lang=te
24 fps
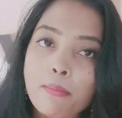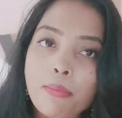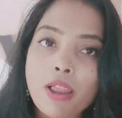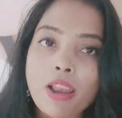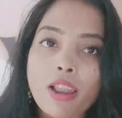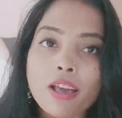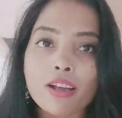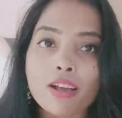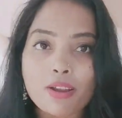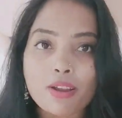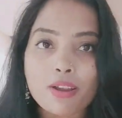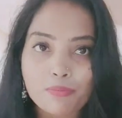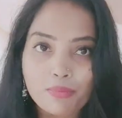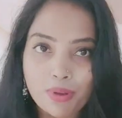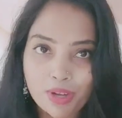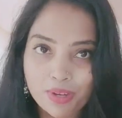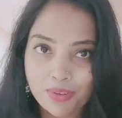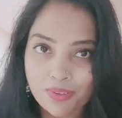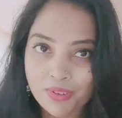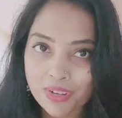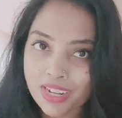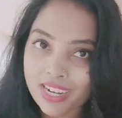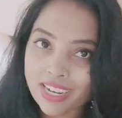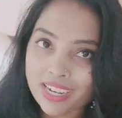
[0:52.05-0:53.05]
బెల్ ఐకాన్
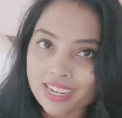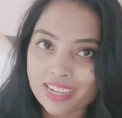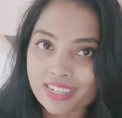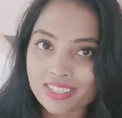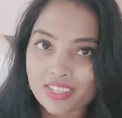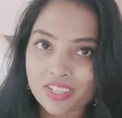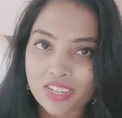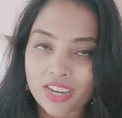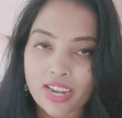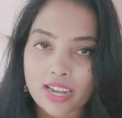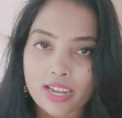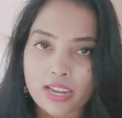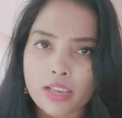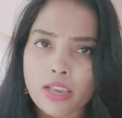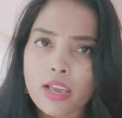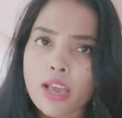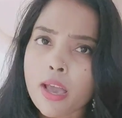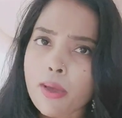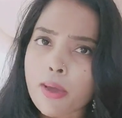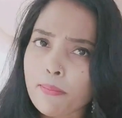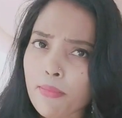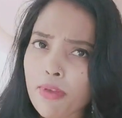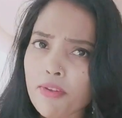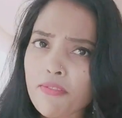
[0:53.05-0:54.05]
పైన కూడా క్లిక్ చేయండి
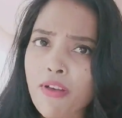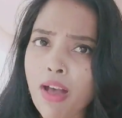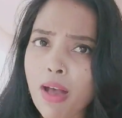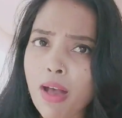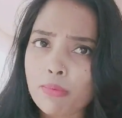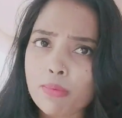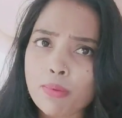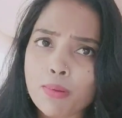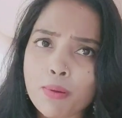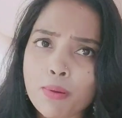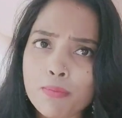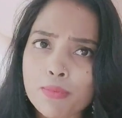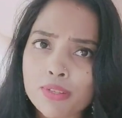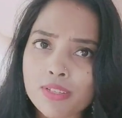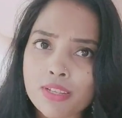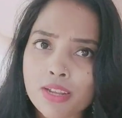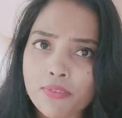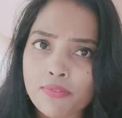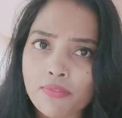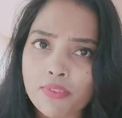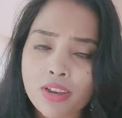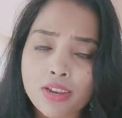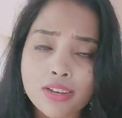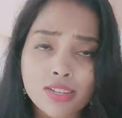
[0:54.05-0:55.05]
మీ ఫ్యామిలీ
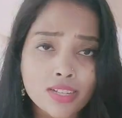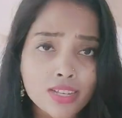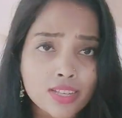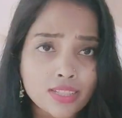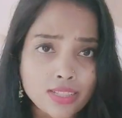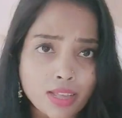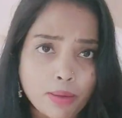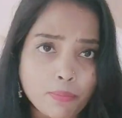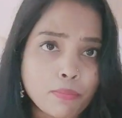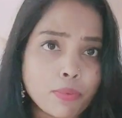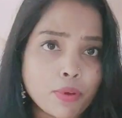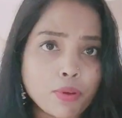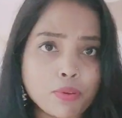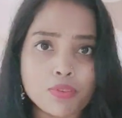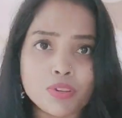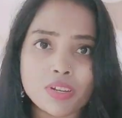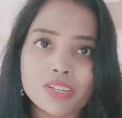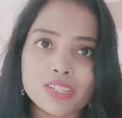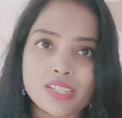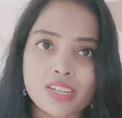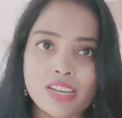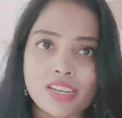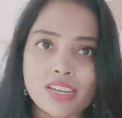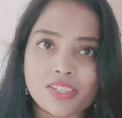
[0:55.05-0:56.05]
మెంబర్స్ అండ్ ఫ్రెండ్స్కి
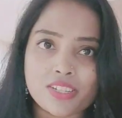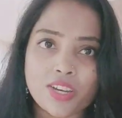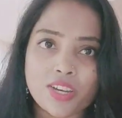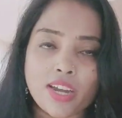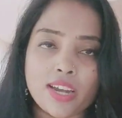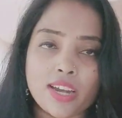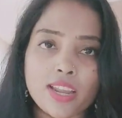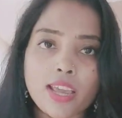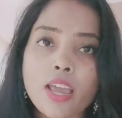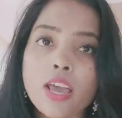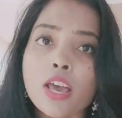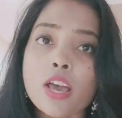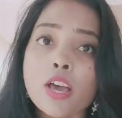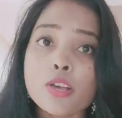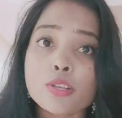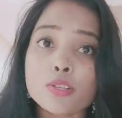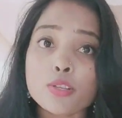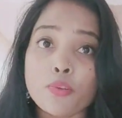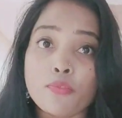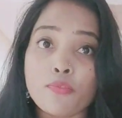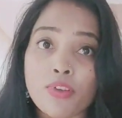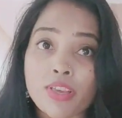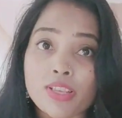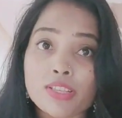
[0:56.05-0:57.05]
తప్పకుండా షేర్ చేయండి
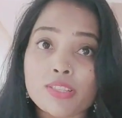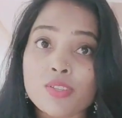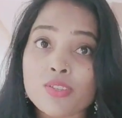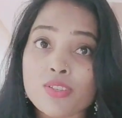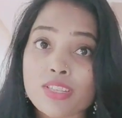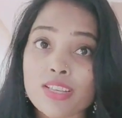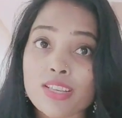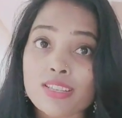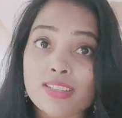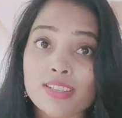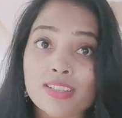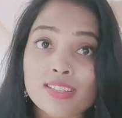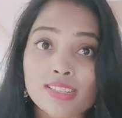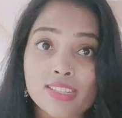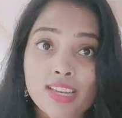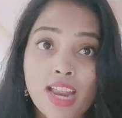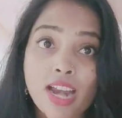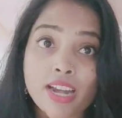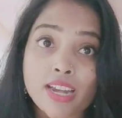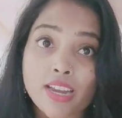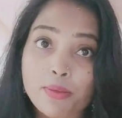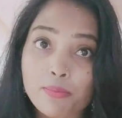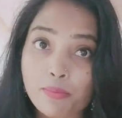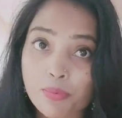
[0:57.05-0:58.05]
సో ఫెస్టివ్ సీజన్
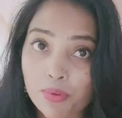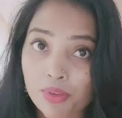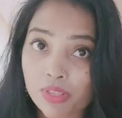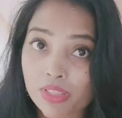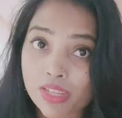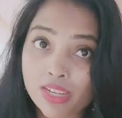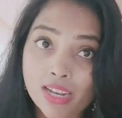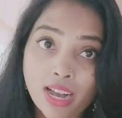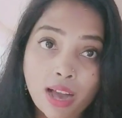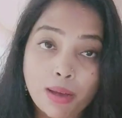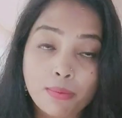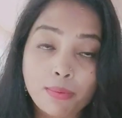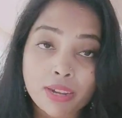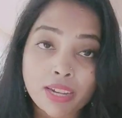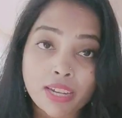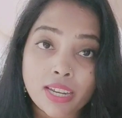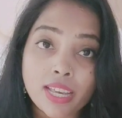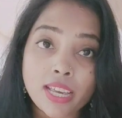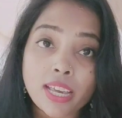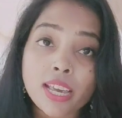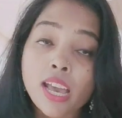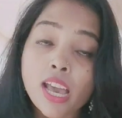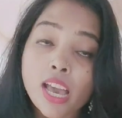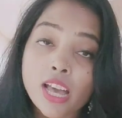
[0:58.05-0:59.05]
స్టార్ట్ అయిపోయింది
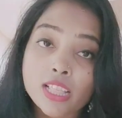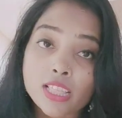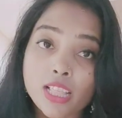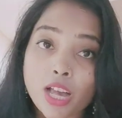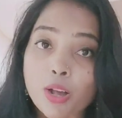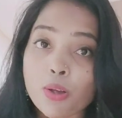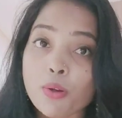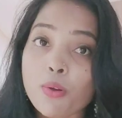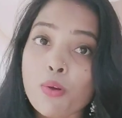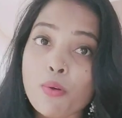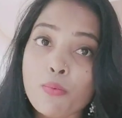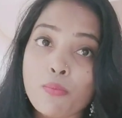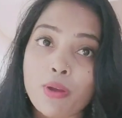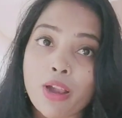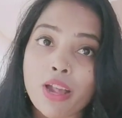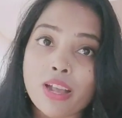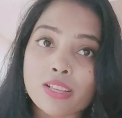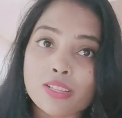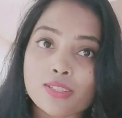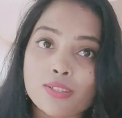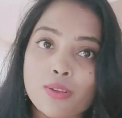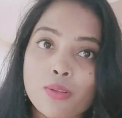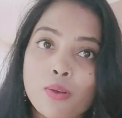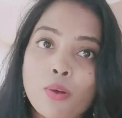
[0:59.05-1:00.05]
కాబట్టి తక్కువ
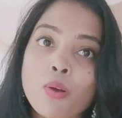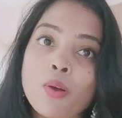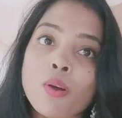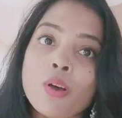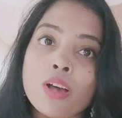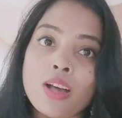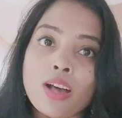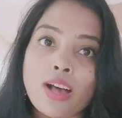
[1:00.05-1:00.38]
ప్రైస్లో